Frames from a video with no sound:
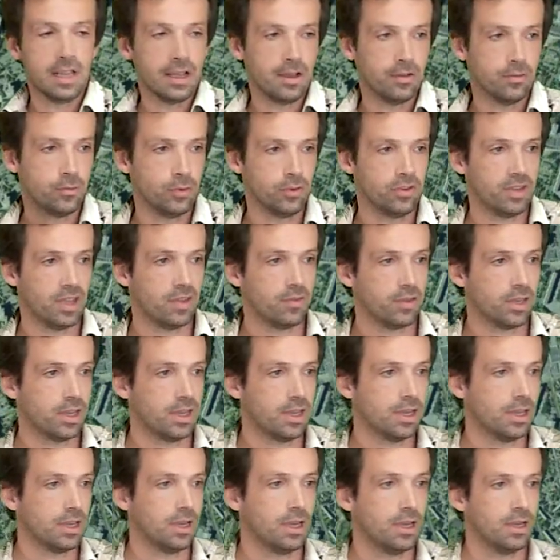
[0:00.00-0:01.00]
vous
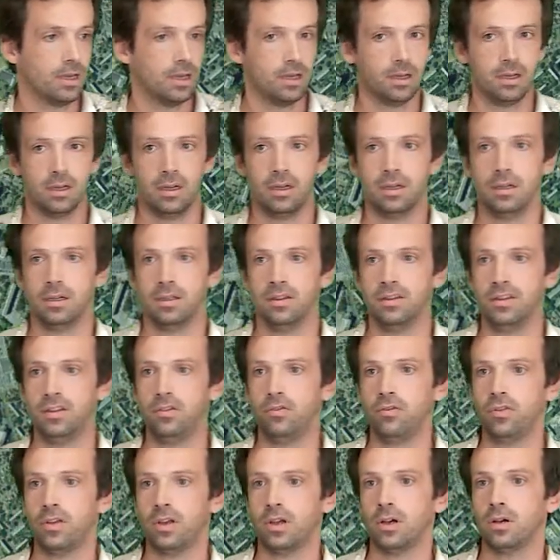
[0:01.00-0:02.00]
avez euh,
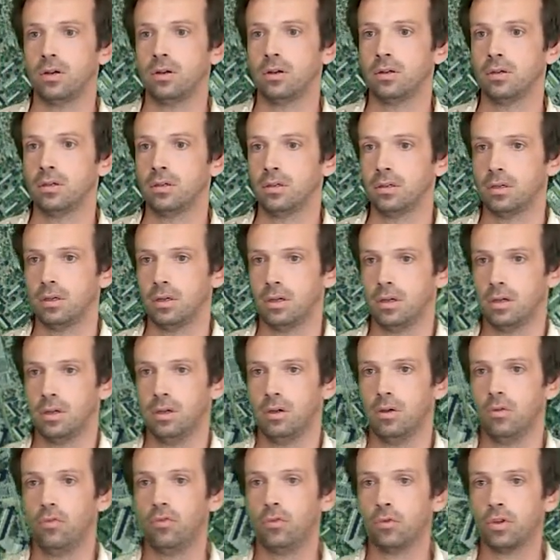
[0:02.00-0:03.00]
différents
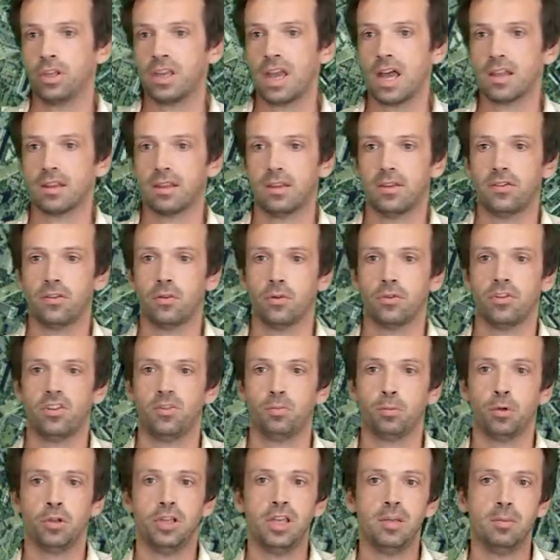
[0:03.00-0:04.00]
euh, fonds de cartes qui sont
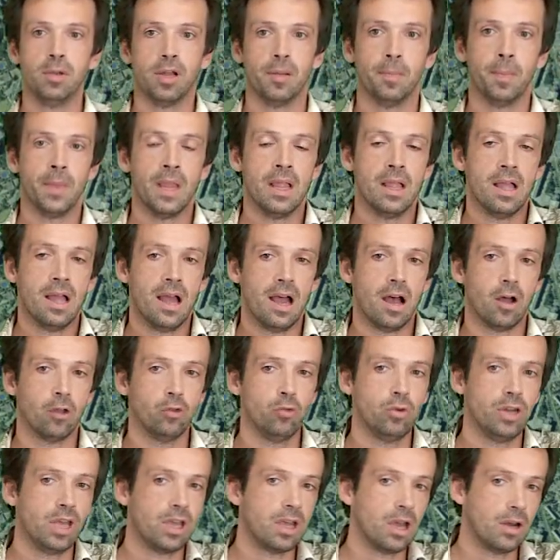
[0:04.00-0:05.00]
disponibles. Alors
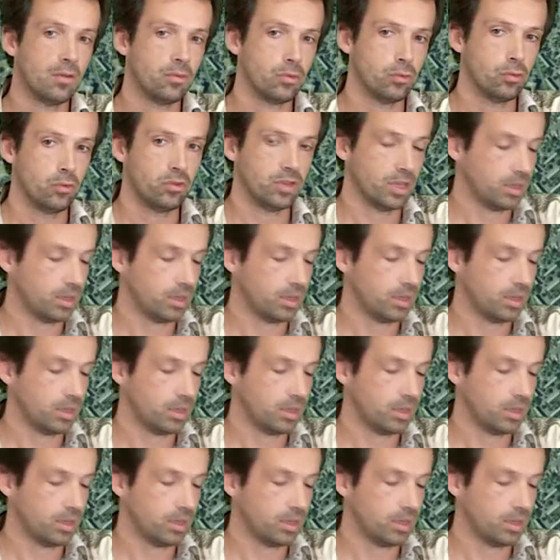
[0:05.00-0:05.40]
nous, lesquels vont nous